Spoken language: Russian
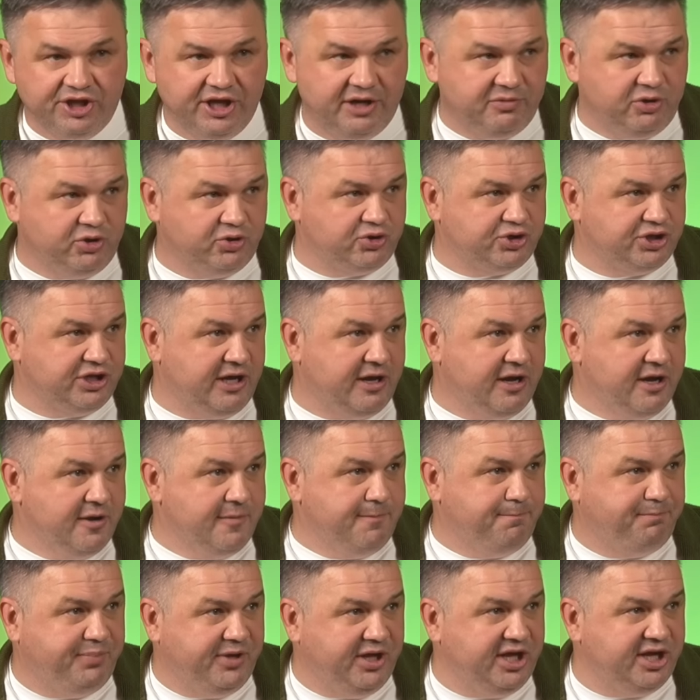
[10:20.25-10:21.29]
Нам не нужна
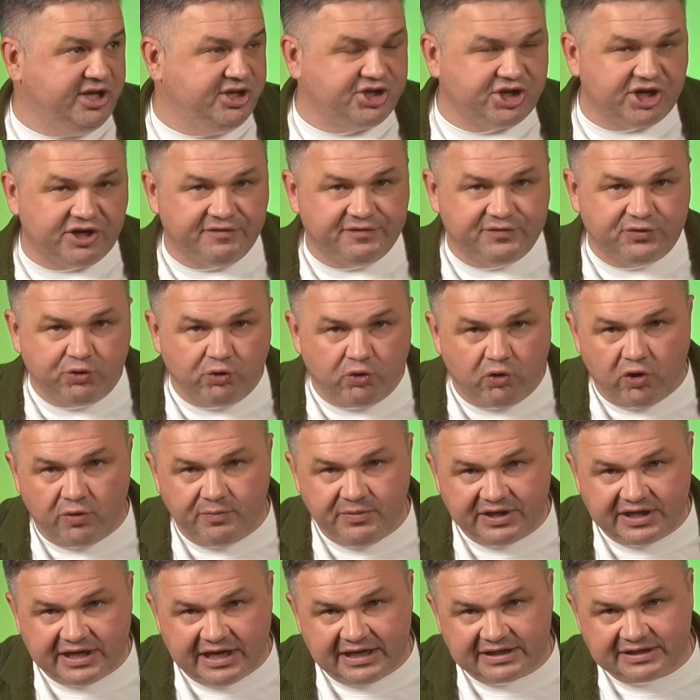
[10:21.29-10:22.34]
печка в
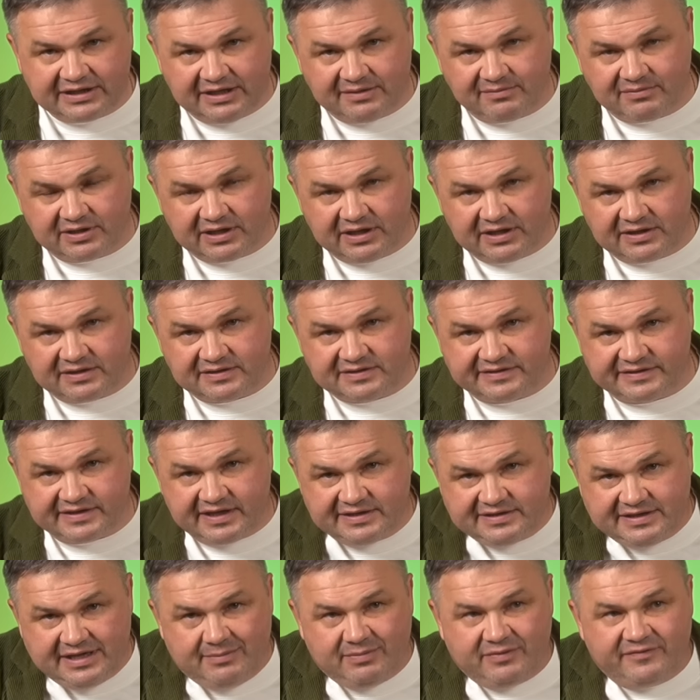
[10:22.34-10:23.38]
доме, как нам
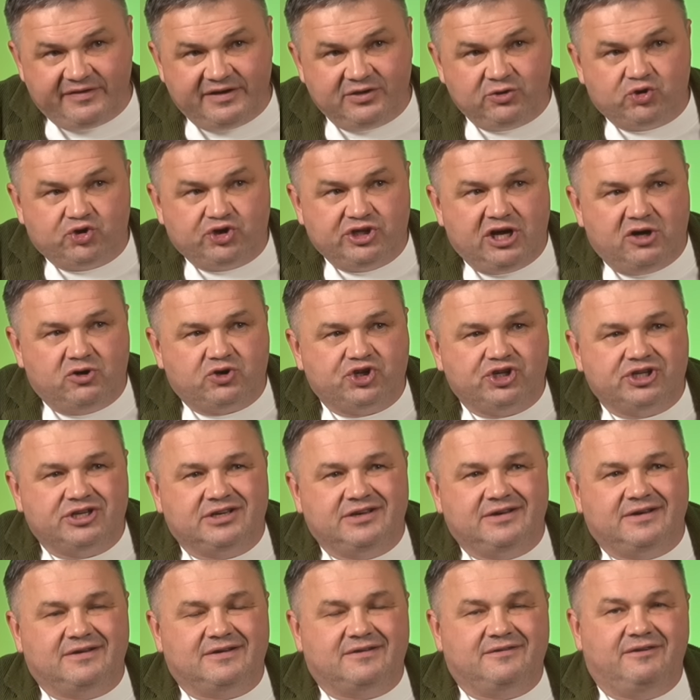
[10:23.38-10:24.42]
казалось, нам нужна уже
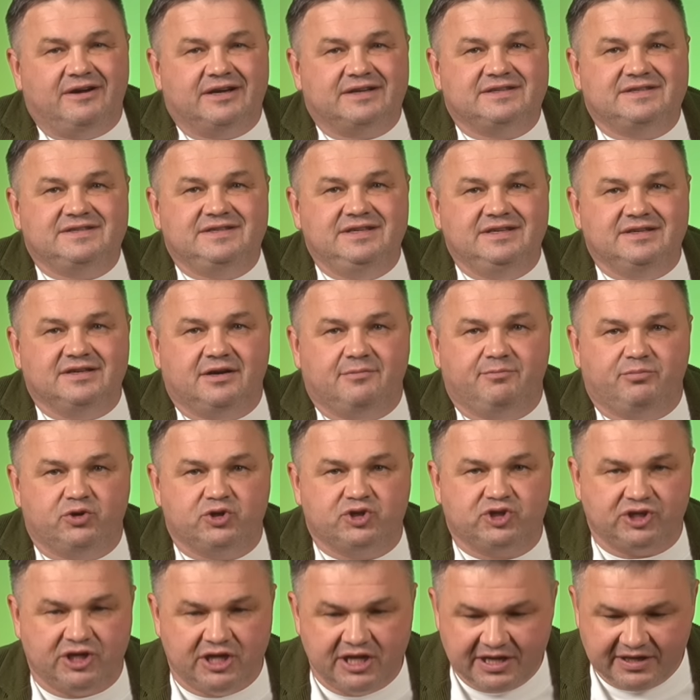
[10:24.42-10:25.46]
квартира,
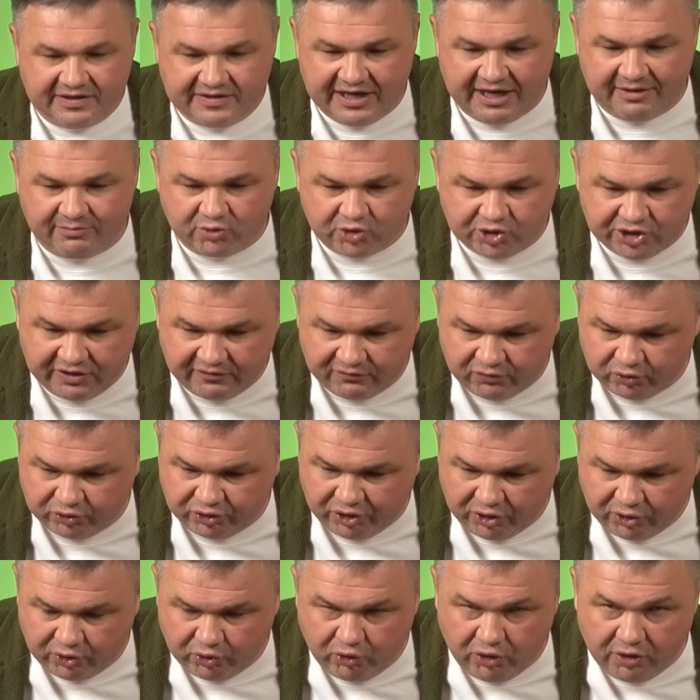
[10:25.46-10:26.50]
просто нам нужна
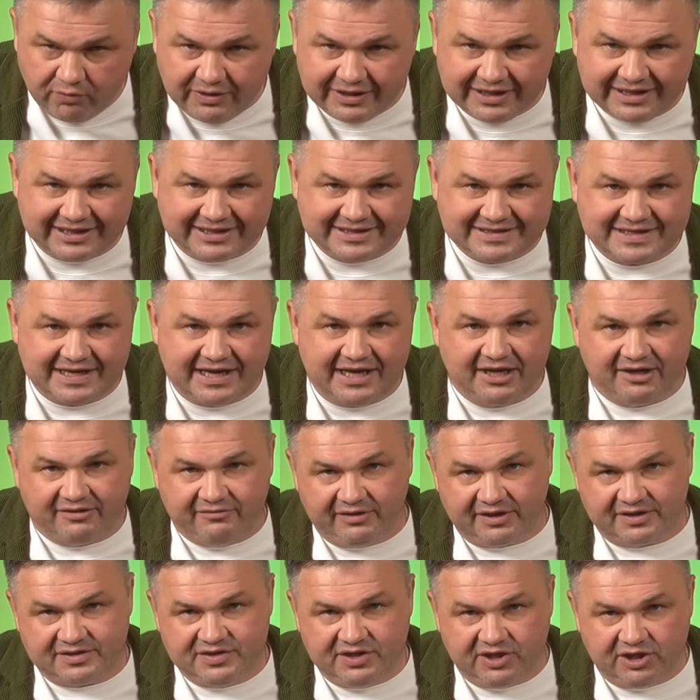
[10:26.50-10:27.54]
внутри дома городская
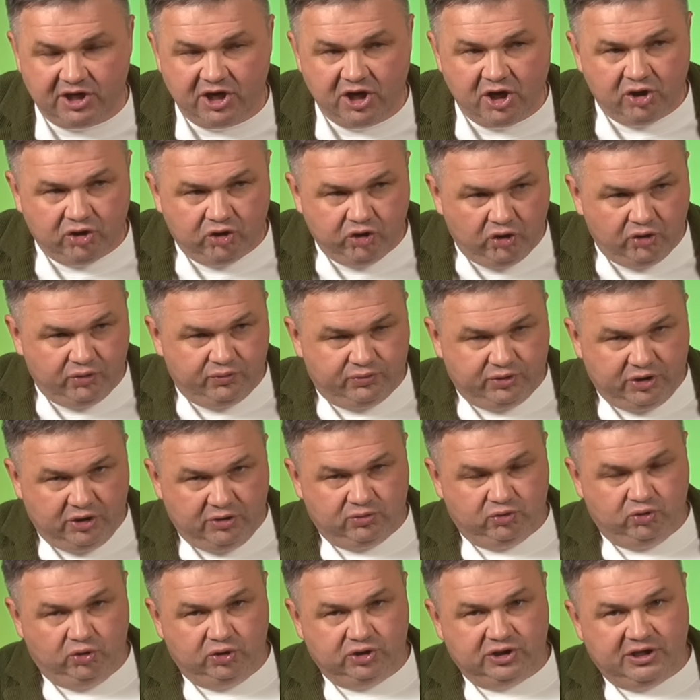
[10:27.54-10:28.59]
квартира, тот,
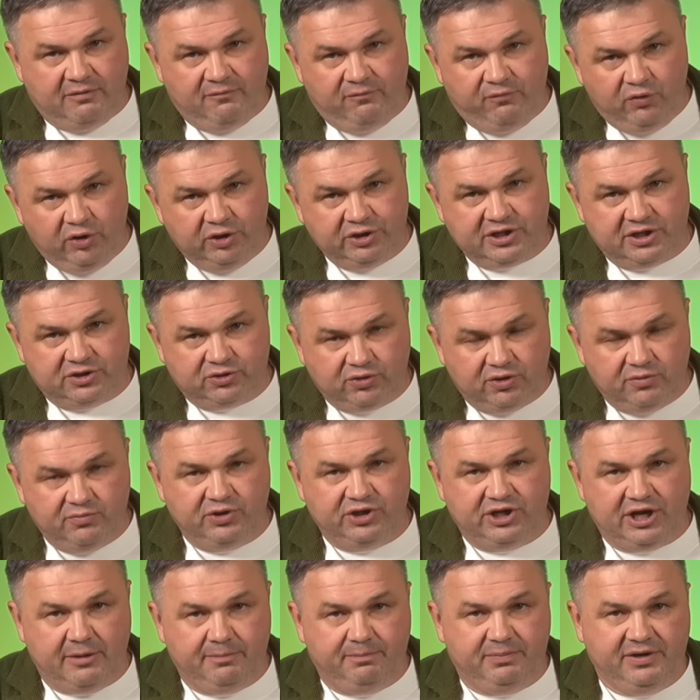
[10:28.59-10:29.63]
тот комфорт, к которому
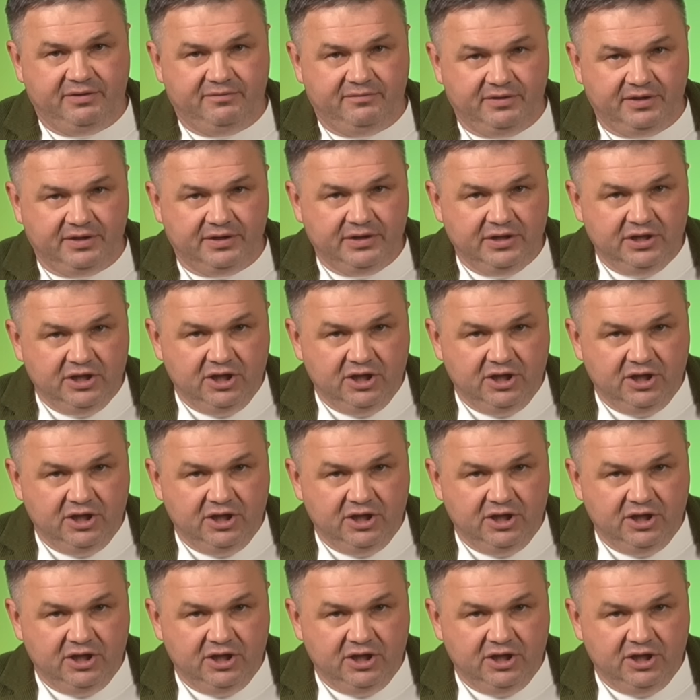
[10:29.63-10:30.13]
я привык.